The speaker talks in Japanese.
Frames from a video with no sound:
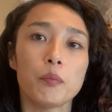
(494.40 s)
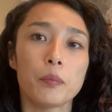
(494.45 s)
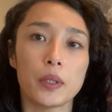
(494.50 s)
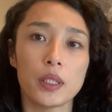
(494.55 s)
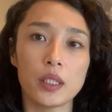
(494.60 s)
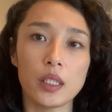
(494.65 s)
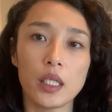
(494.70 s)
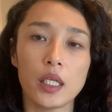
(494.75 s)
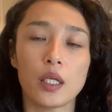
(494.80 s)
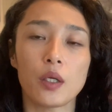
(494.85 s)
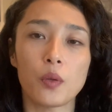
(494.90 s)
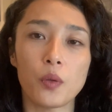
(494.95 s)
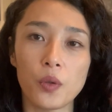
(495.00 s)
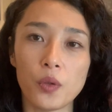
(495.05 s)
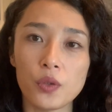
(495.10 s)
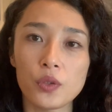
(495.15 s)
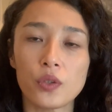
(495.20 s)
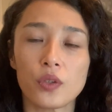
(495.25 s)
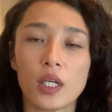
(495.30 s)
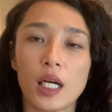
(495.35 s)
ンパで
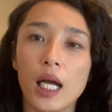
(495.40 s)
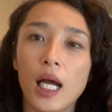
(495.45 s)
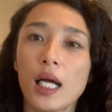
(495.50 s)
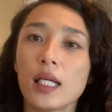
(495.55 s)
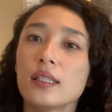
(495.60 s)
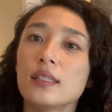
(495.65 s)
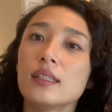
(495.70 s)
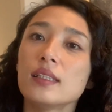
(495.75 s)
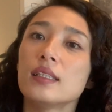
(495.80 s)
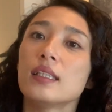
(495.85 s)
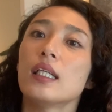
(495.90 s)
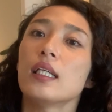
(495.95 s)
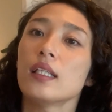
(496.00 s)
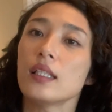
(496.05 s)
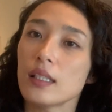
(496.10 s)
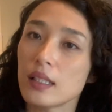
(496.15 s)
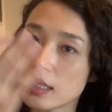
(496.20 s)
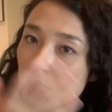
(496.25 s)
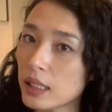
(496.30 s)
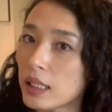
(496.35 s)
今度完
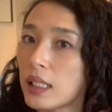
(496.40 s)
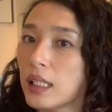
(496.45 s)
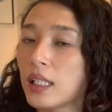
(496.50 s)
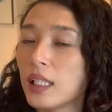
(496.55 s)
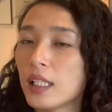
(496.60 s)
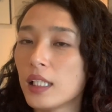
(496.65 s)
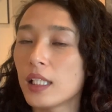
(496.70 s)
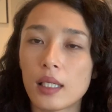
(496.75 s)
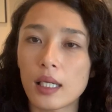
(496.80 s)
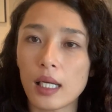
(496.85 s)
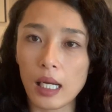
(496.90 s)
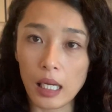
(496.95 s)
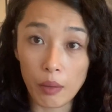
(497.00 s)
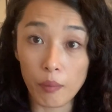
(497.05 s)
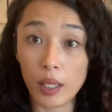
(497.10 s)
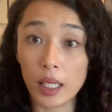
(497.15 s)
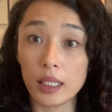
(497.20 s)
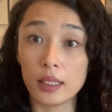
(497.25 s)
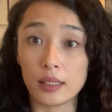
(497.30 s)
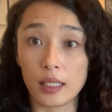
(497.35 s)
全に
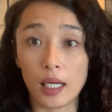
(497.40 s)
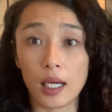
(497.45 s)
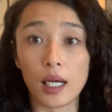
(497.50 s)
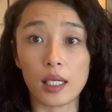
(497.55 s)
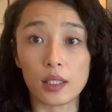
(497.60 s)
乾いた